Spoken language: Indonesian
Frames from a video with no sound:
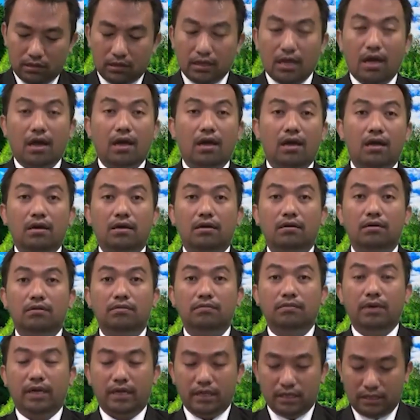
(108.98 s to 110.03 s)
yang
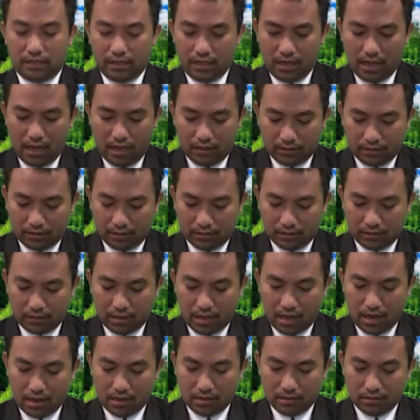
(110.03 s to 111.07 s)
berisikan
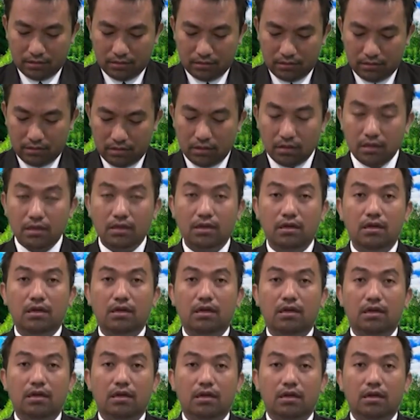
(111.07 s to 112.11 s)
tentang
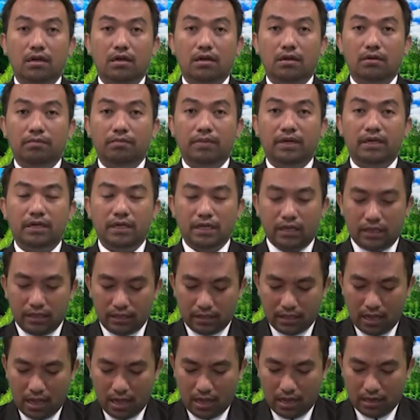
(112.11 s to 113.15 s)

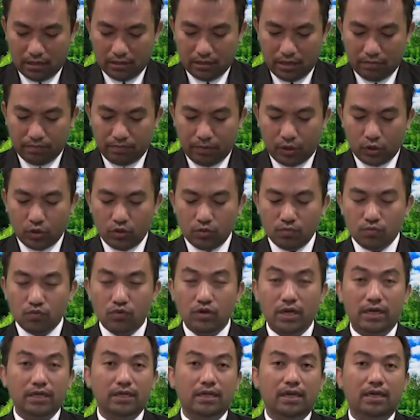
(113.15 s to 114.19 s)
penderitaan dan
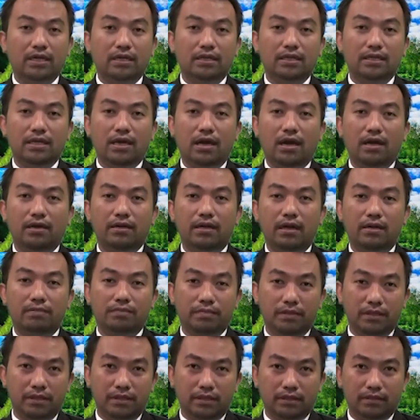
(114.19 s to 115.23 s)
pergumulan yang ia
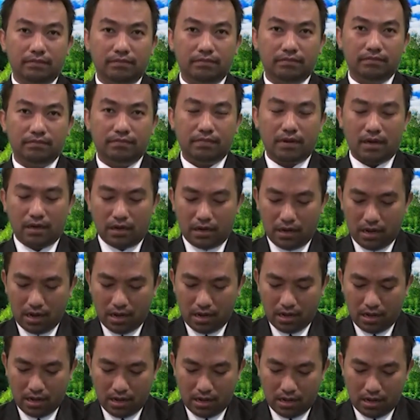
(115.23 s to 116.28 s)
hadapi.
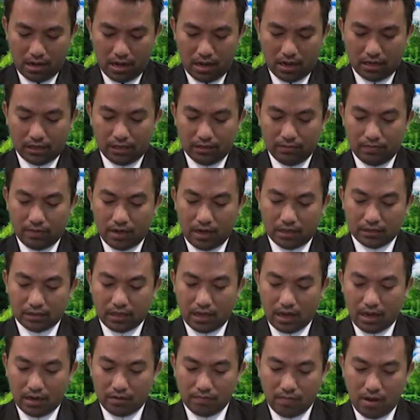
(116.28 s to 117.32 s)
Para ahli
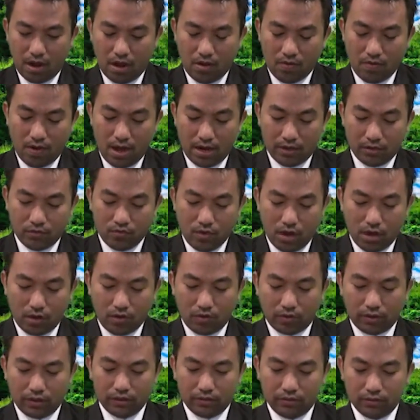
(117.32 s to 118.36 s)
mengatakan bahwa 2
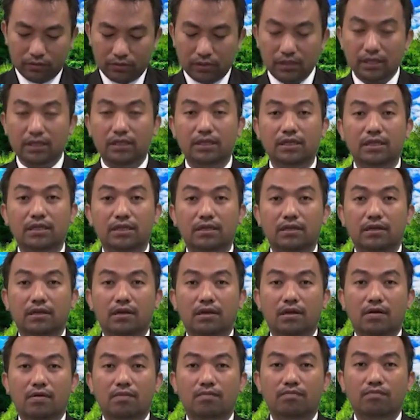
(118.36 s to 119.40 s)
Korintus ini
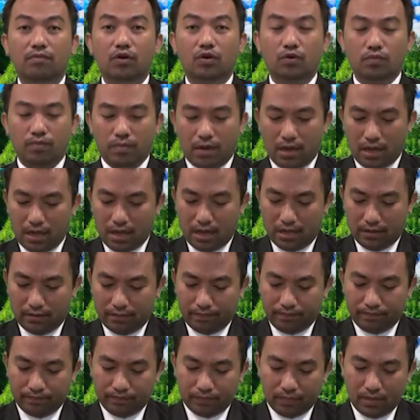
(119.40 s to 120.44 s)

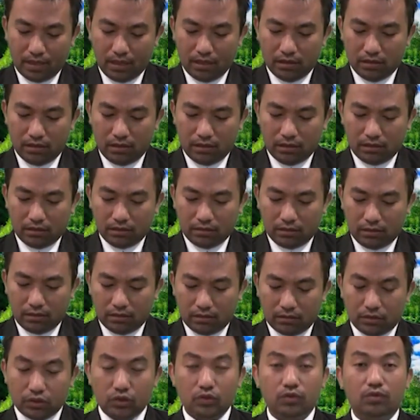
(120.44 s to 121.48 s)
merupakan
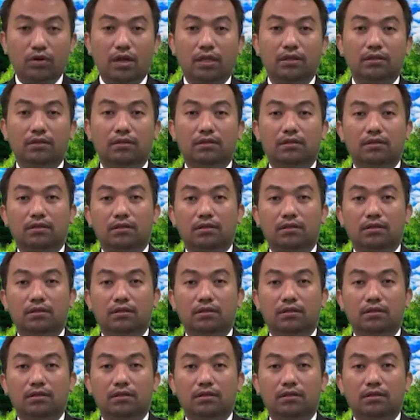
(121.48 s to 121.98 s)
surat